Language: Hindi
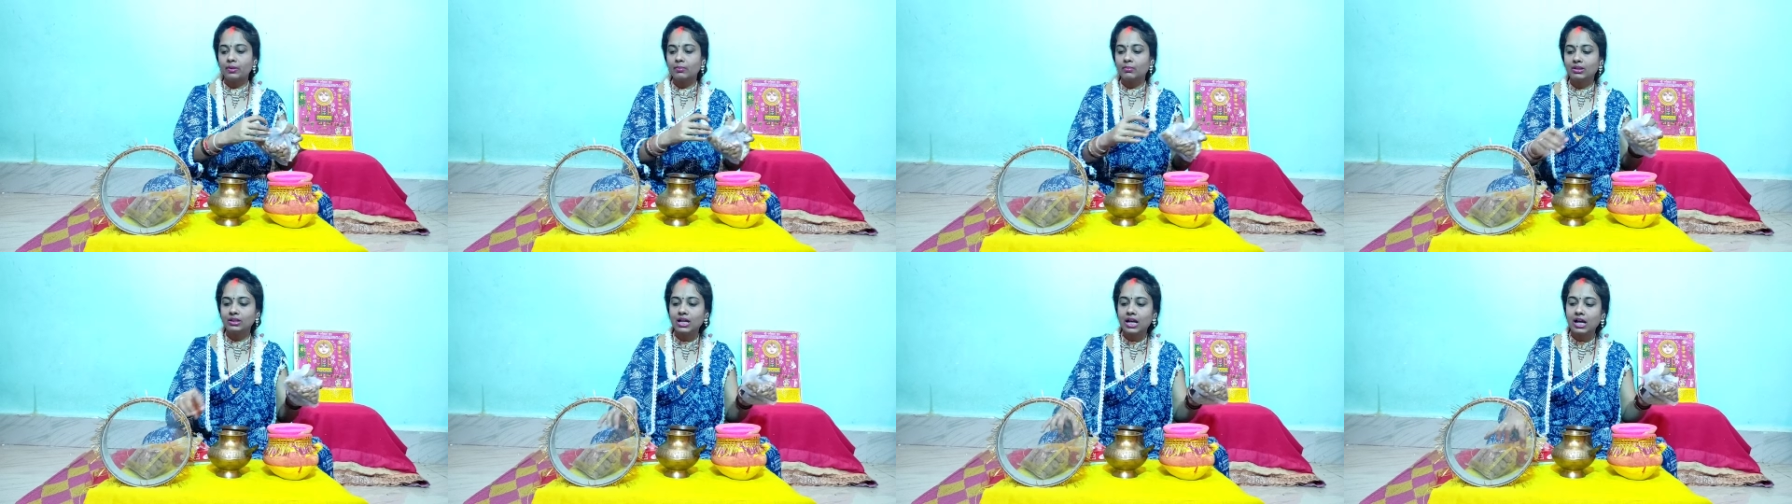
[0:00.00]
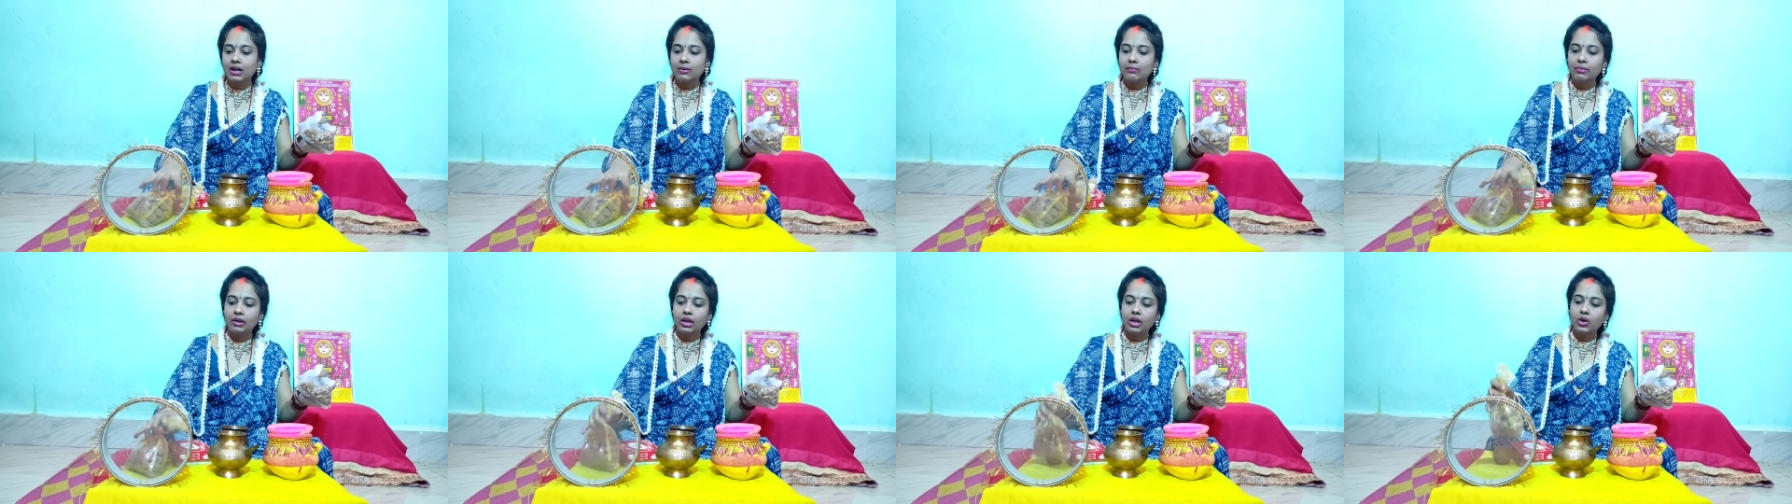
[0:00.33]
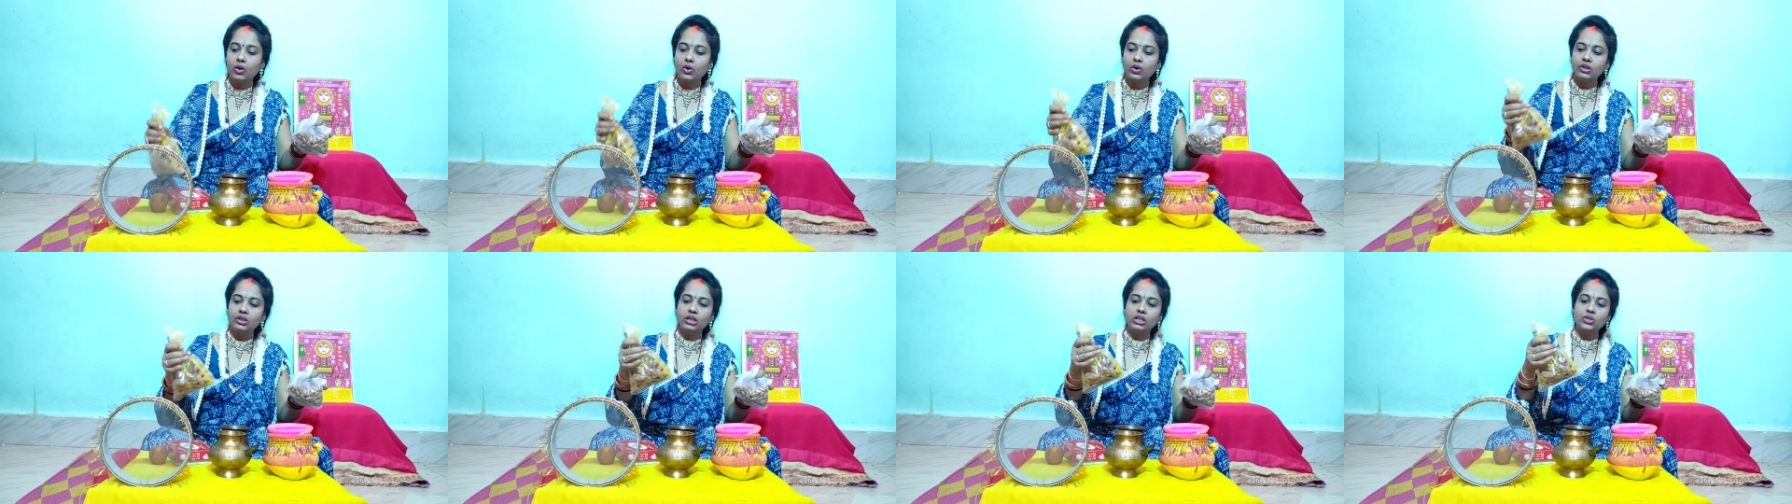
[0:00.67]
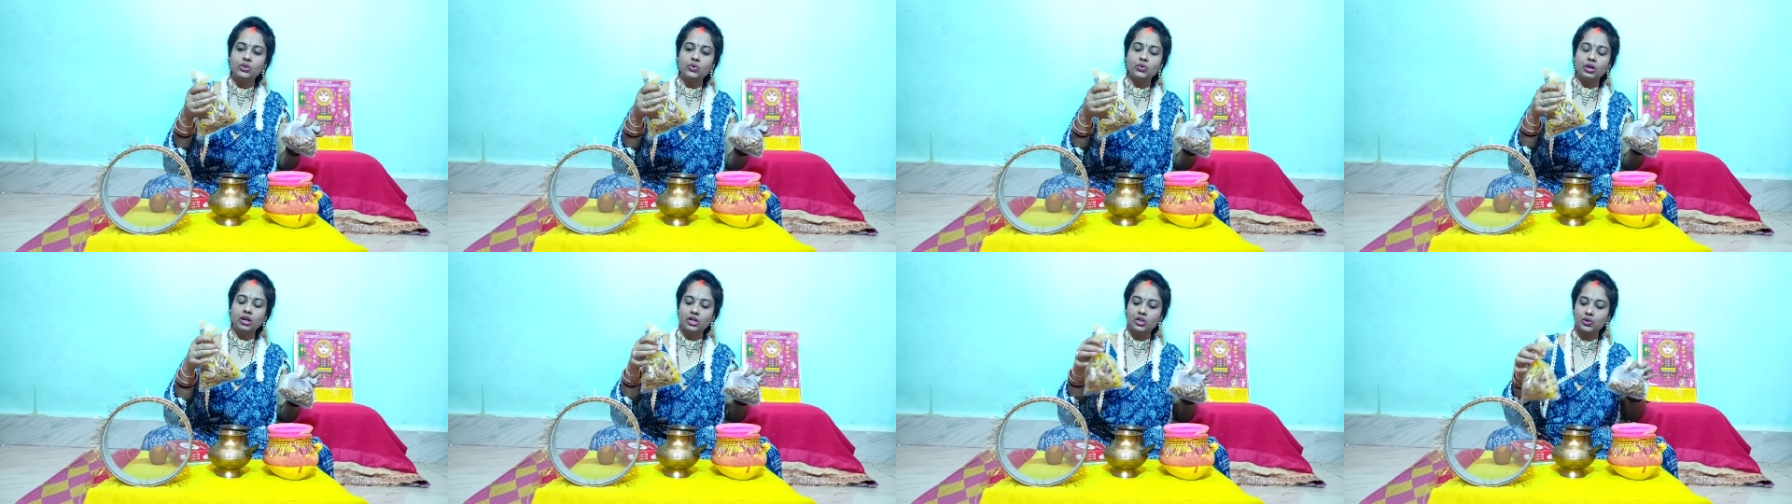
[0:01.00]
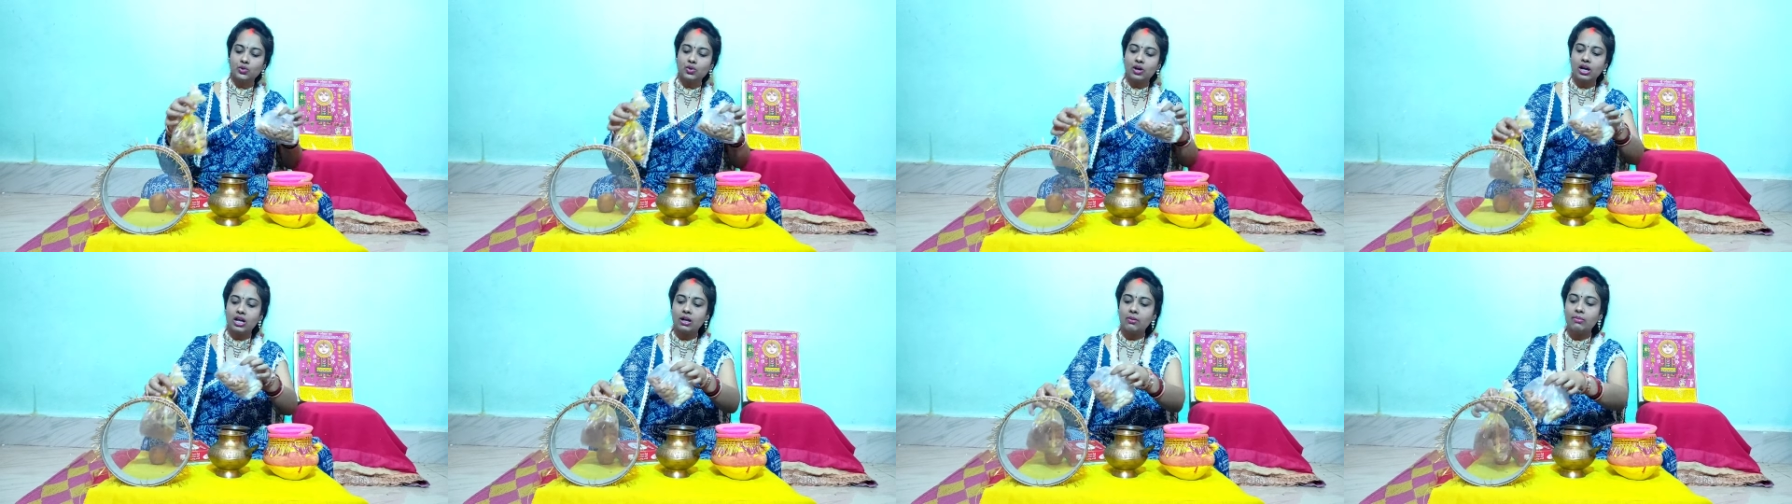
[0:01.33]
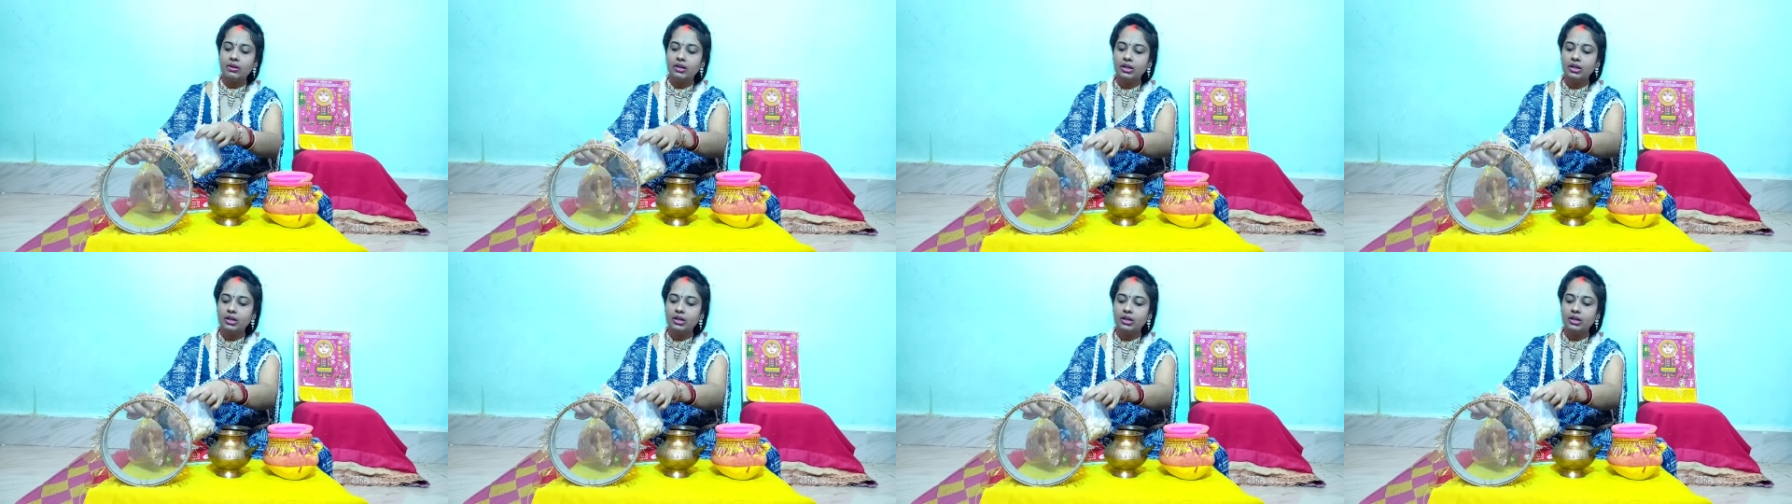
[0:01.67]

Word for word: बादाम है और ये जो है छुहारा